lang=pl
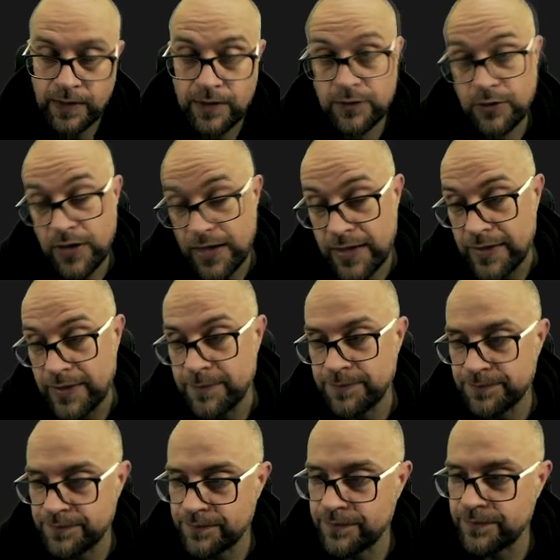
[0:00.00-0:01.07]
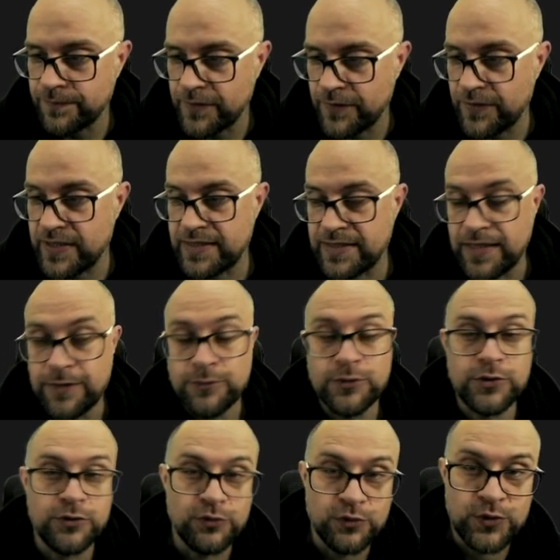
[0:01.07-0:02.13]
No ale kwestia
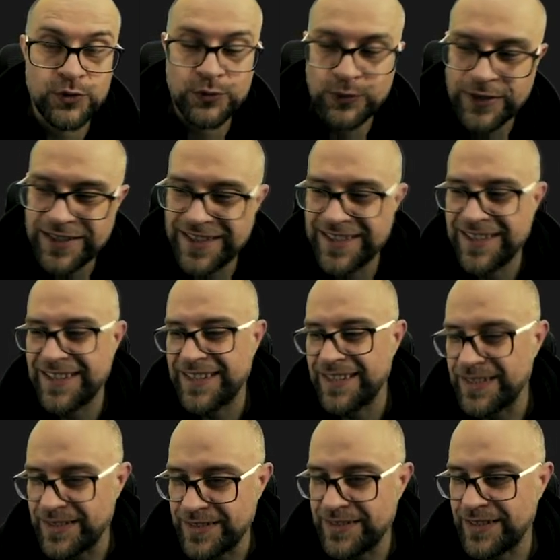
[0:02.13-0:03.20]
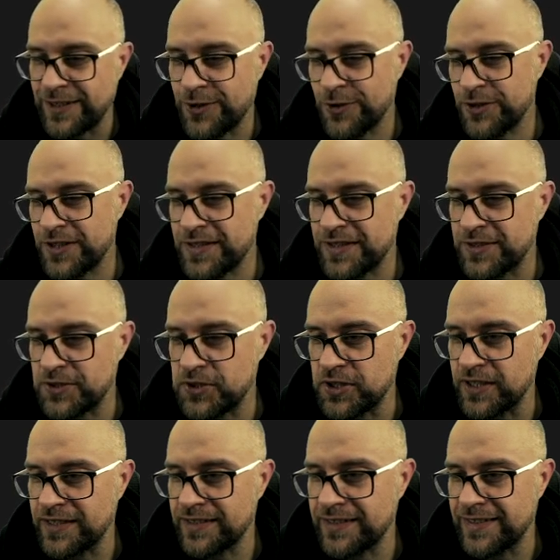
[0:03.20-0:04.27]
już gustu. Na koniec
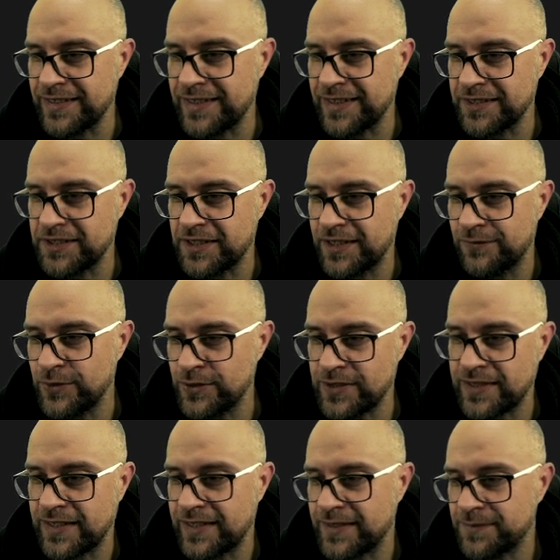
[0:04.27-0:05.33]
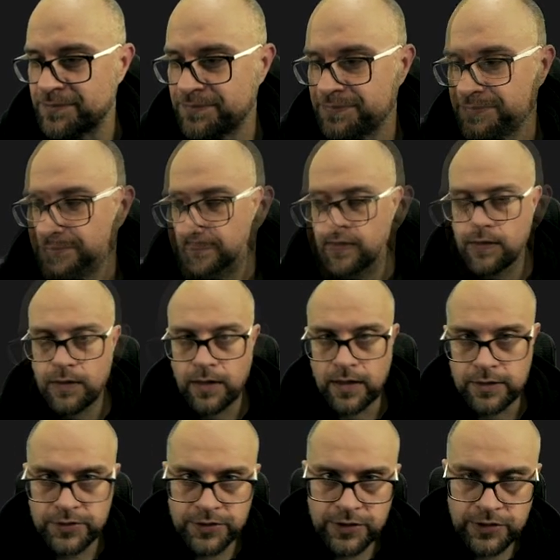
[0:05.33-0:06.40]
jeszcze kilka ciekawostek,
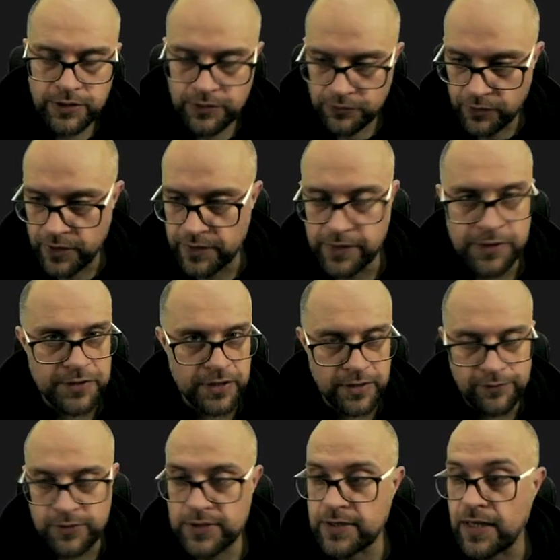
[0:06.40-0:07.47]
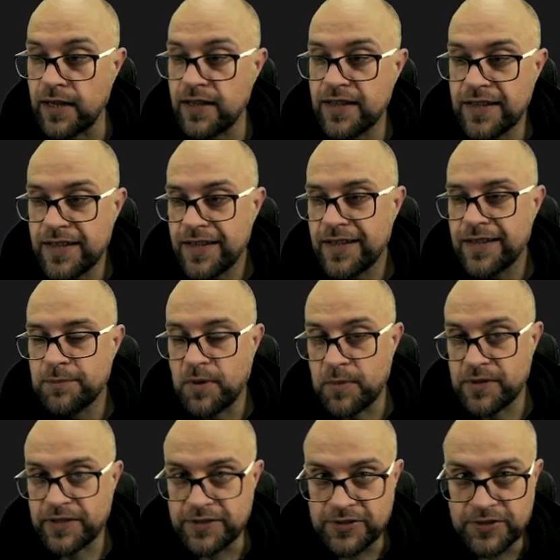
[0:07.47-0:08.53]
a ściślej to jedna ciekawostka.
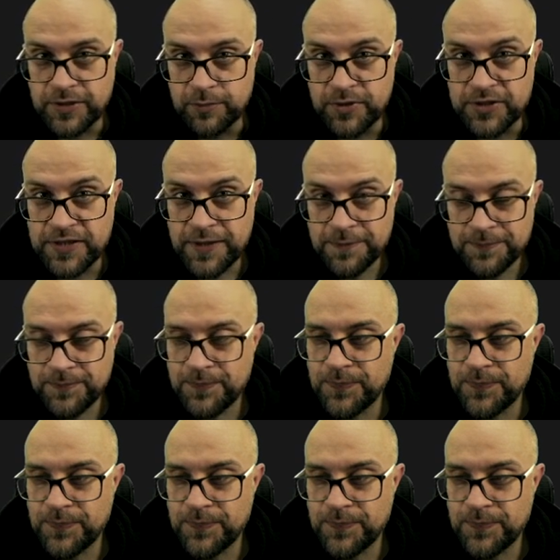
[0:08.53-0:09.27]
Pamiętacie tablicę?